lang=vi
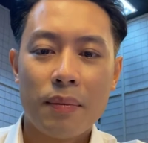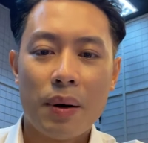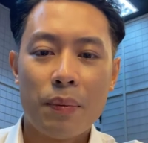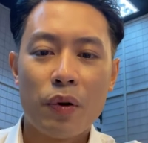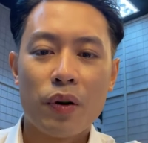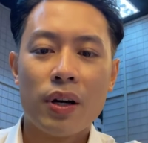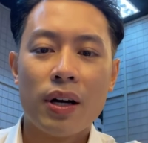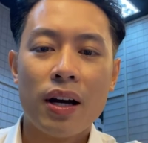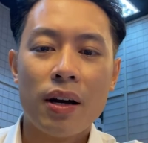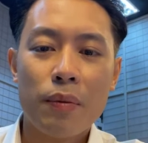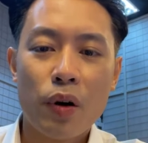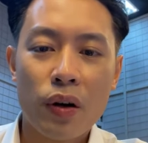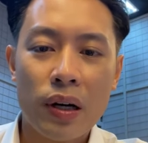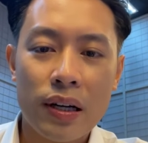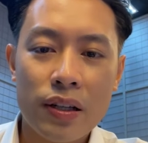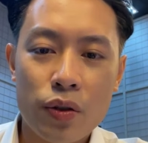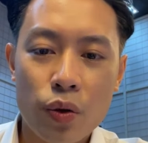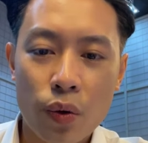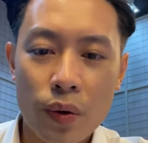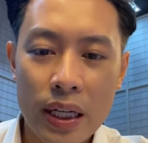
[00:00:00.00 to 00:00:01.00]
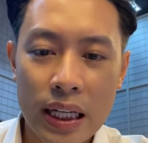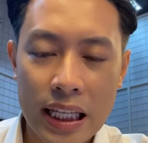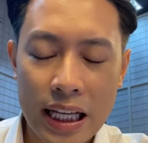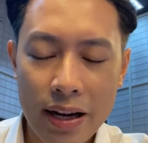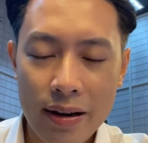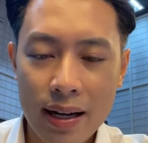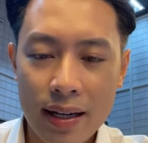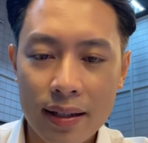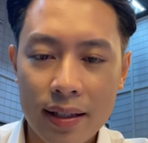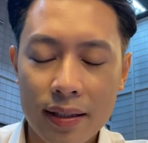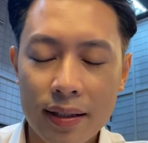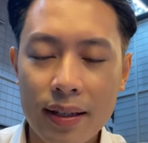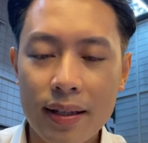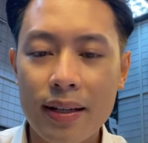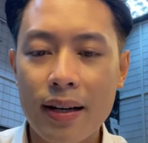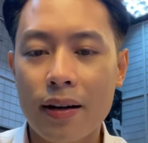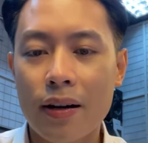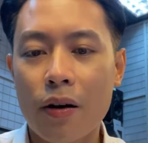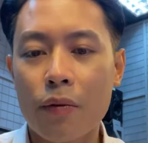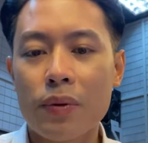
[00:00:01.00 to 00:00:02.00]
Mà mọi người ơi, mọi người chú ý nhé là thời
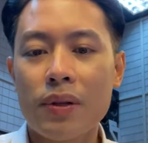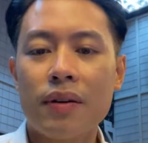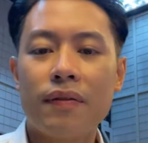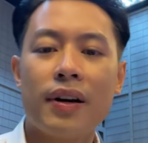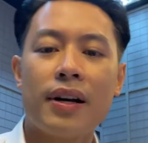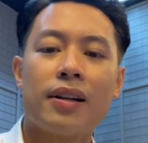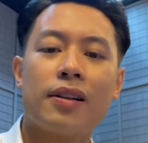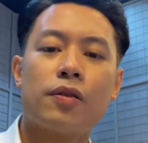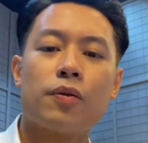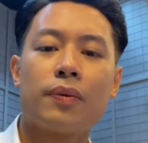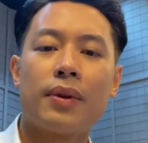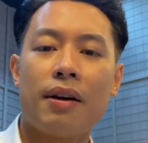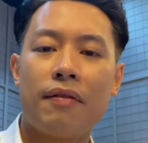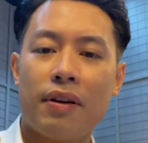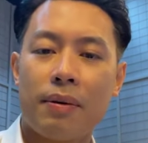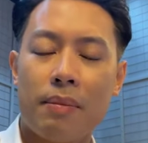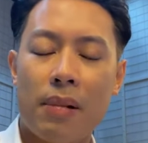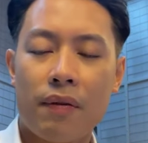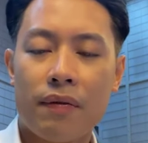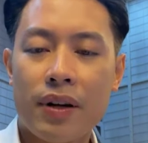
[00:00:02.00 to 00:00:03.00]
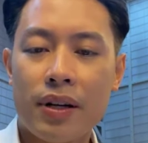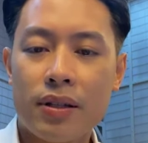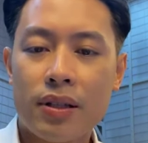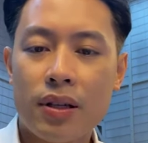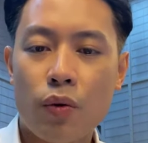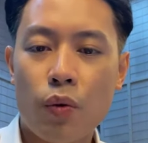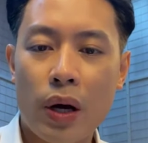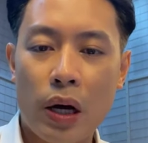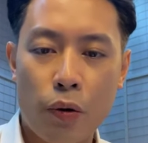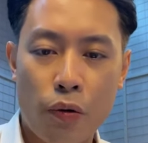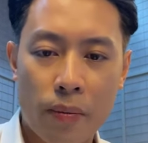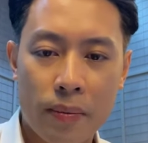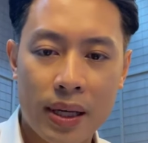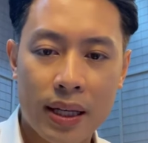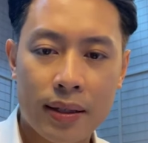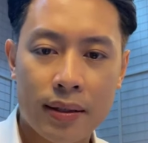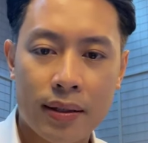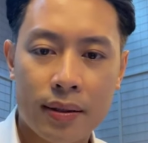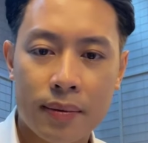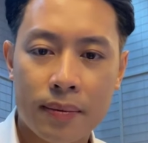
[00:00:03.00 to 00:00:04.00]
tiết nắng nóng như vậy thì chúng ta phải bảo vệ sức khỏe của
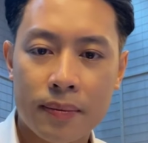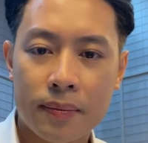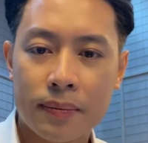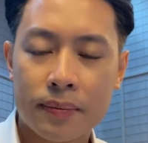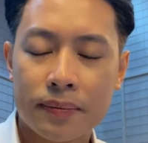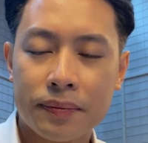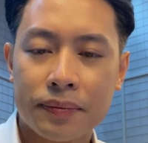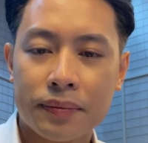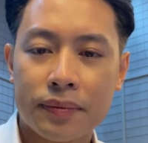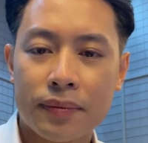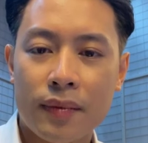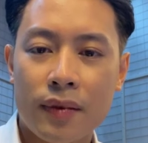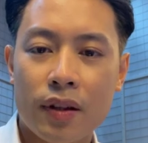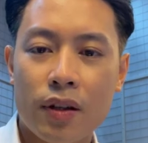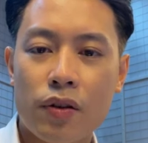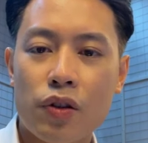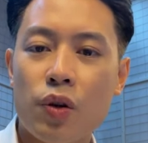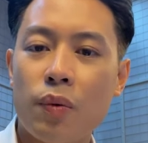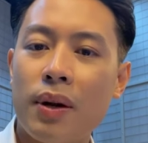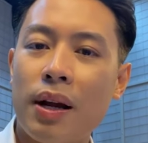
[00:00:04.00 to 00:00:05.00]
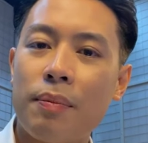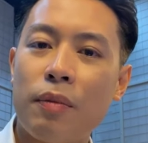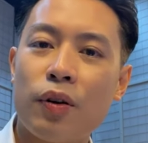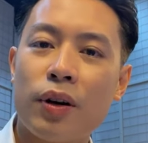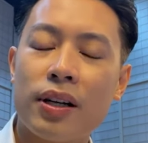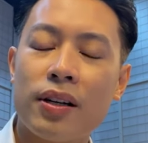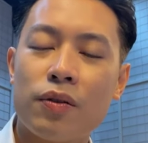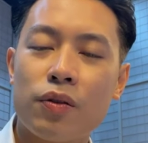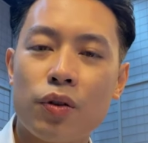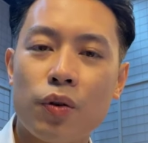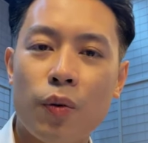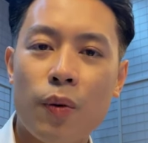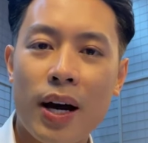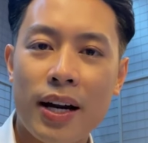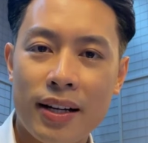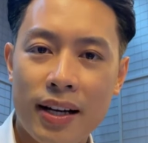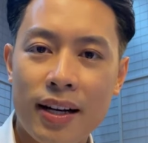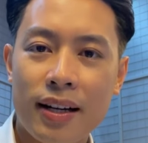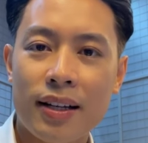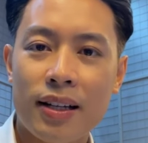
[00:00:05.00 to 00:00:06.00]
mình nói chung là mọi người đừng chủ
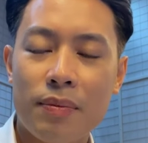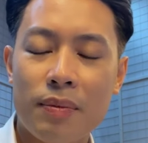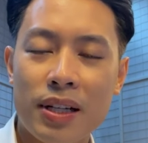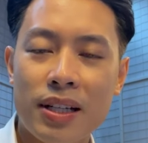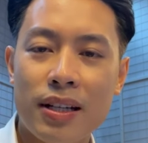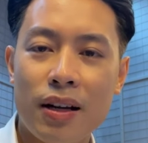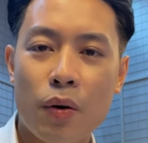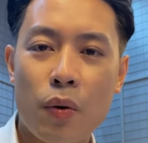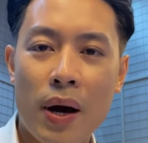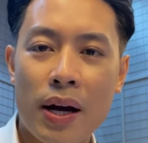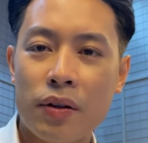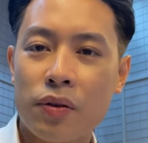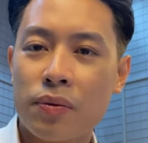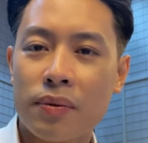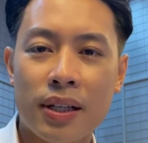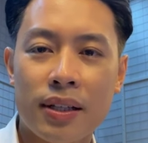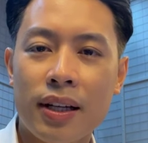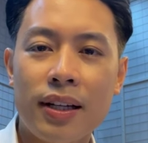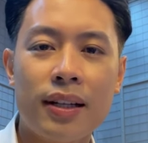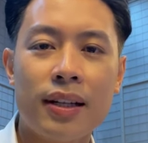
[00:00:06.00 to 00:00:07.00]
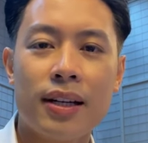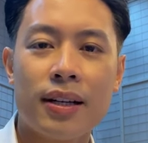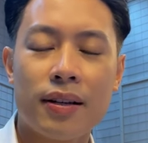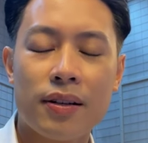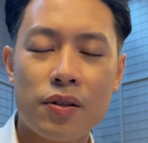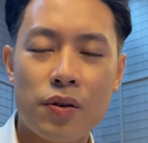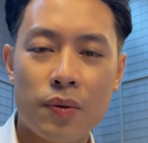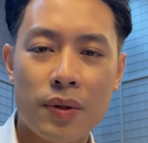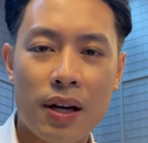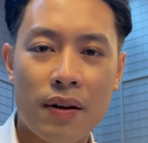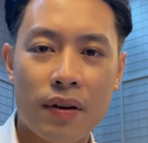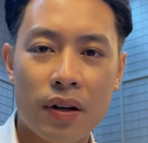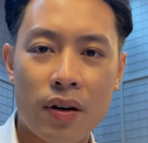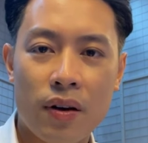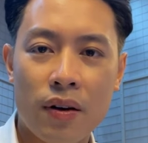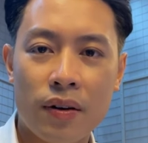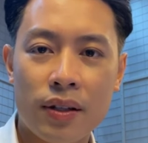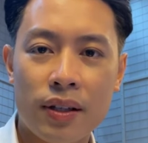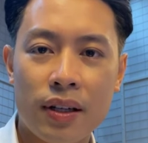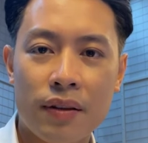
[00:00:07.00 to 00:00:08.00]
quan nhé khi mà đi ra ngoài chúng ta nhất định là chúng ta phải
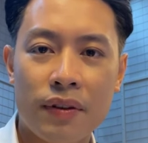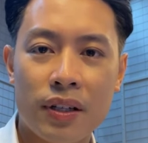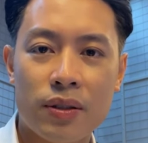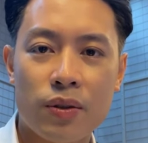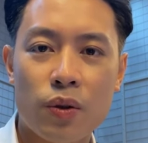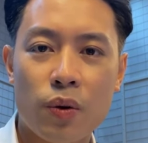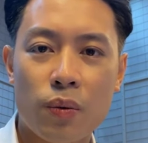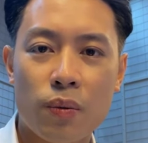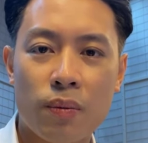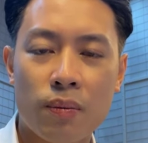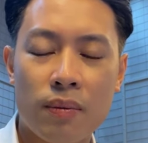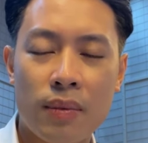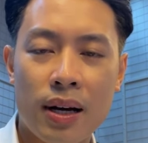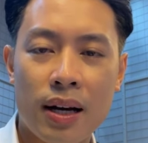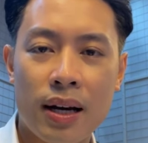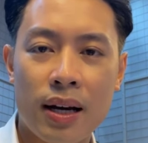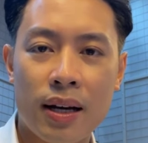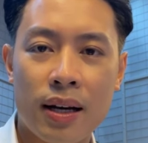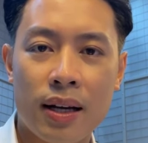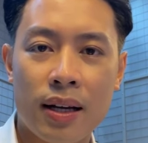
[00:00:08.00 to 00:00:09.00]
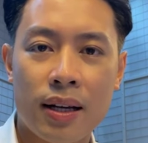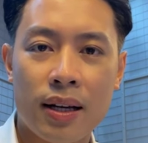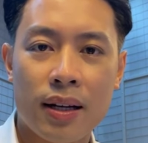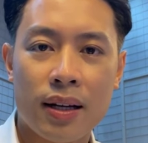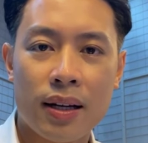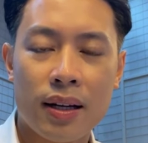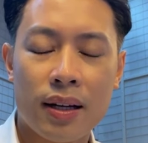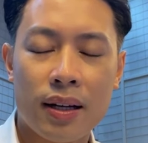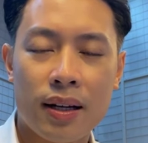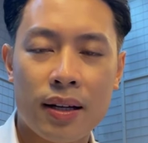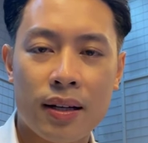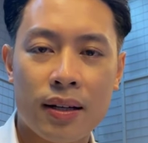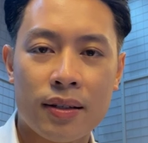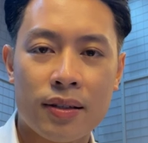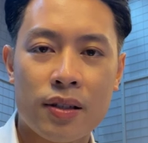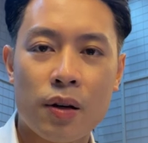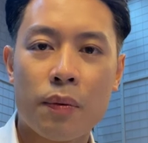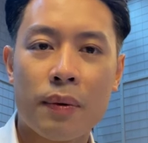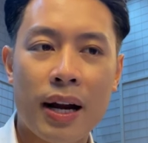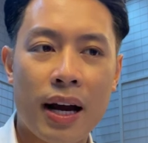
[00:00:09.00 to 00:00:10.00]
có những cái vật dụng mà à,
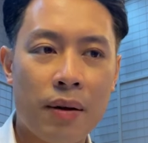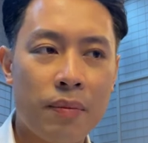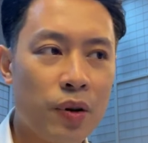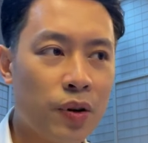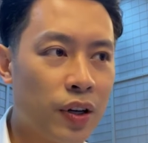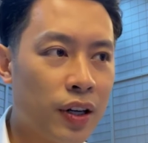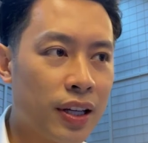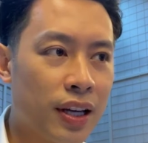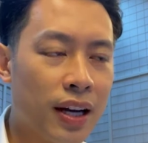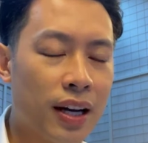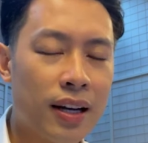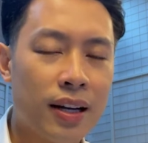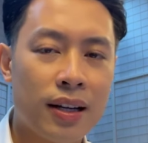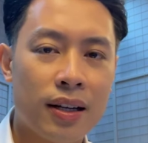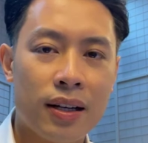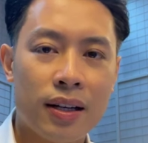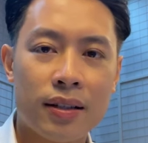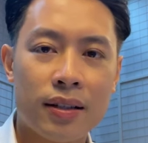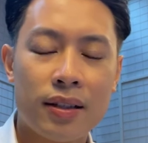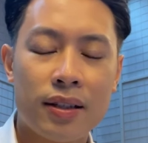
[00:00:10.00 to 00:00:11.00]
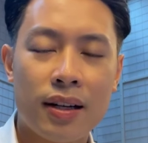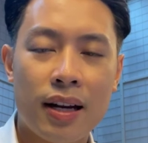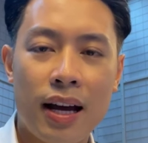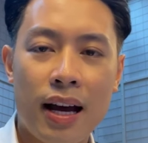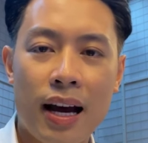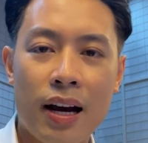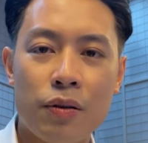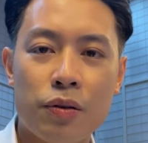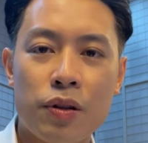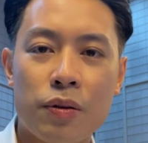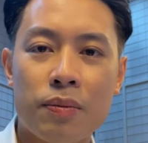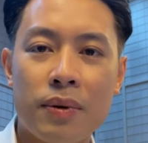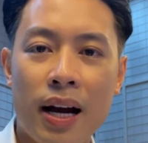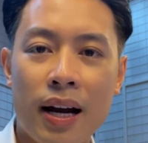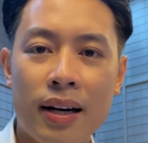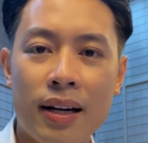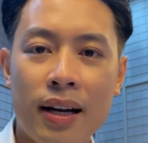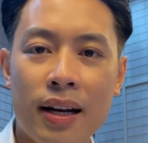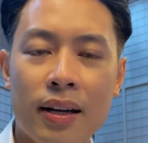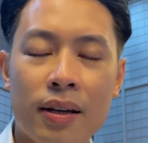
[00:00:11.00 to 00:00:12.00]
chống nắng mọi người nhé như là áo chống
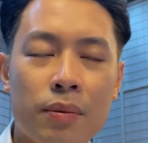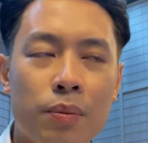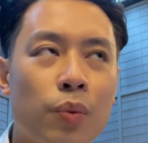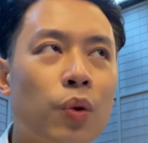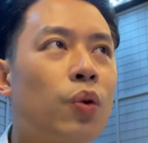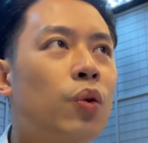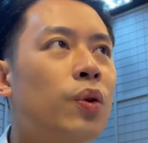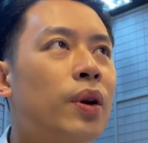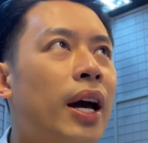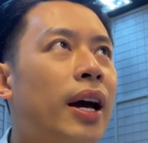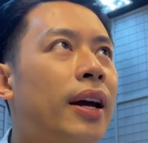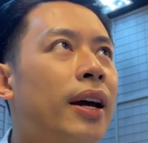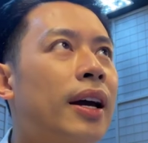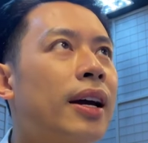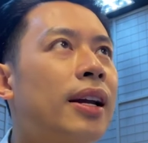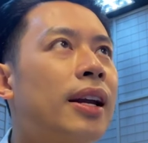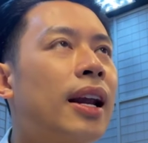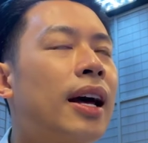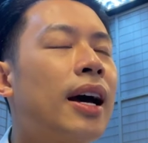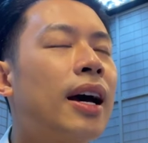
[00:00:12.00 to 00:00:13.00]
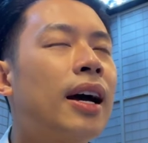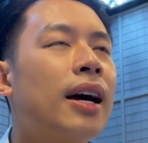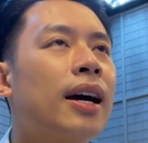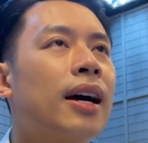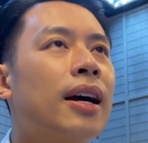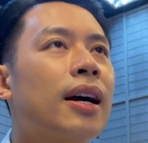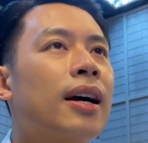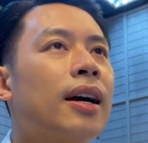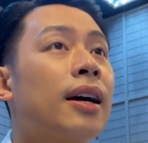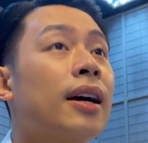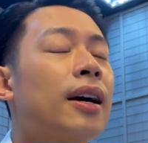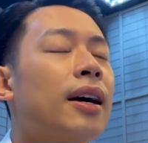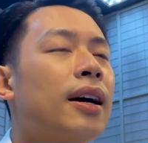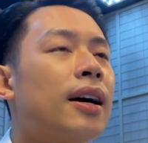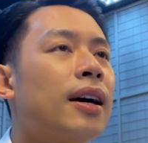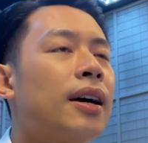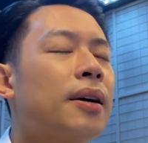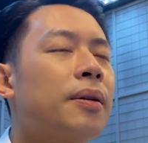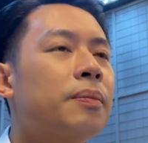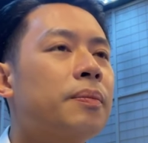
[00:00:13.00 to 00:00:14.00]
nắng này mũ này hay là
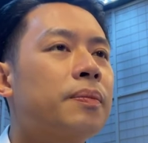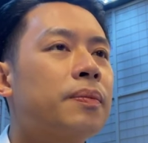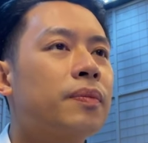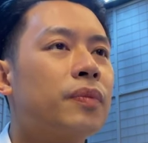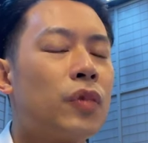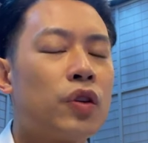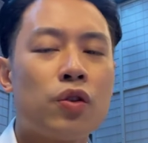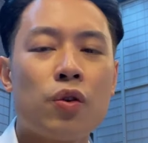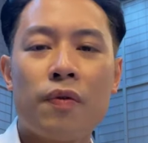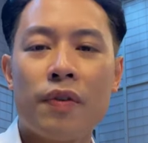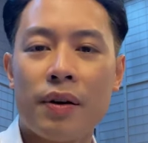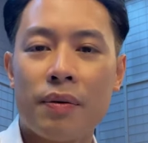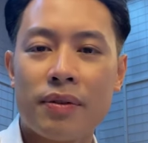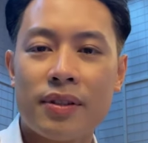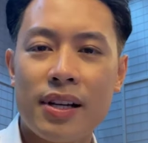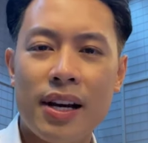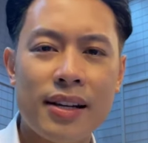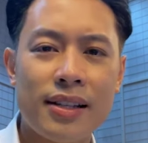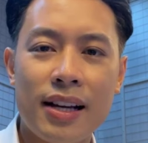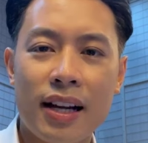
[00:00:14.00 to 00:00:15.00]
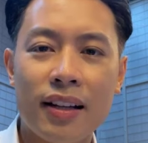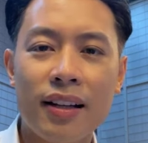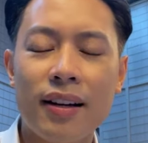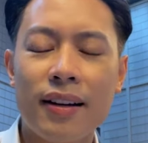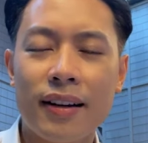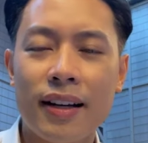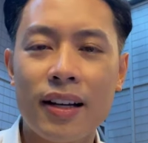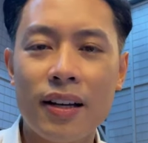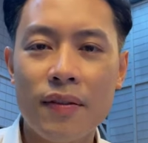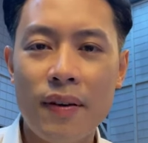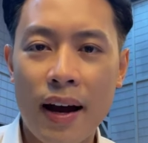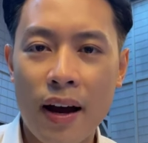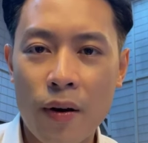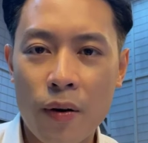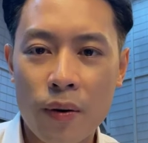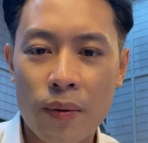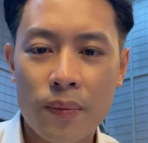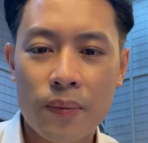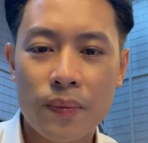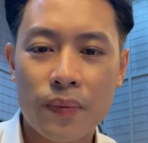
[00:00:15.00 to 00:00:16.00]
à, nói chung phải che chắn rất là kỹ
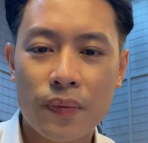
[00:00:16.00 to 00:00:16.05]
vào